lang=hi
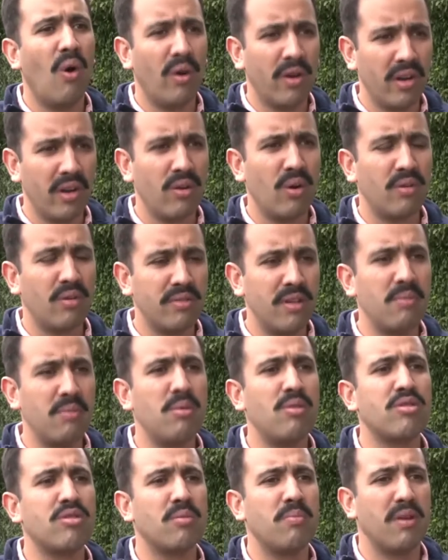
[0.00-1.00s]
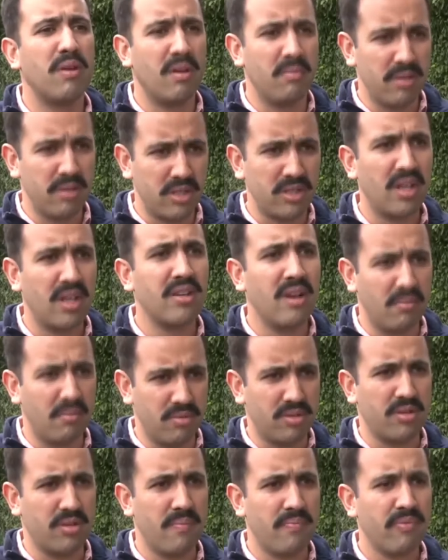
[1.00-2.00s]
ऑर्डर ऑफ द म्यूनिसिपल कमिश्नर
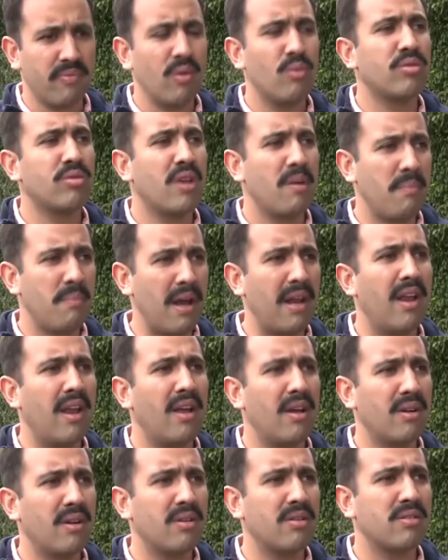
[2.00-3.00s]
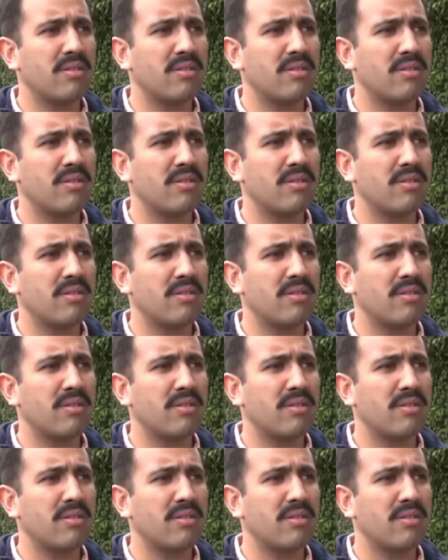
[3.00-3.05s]
कम्स उसके पहले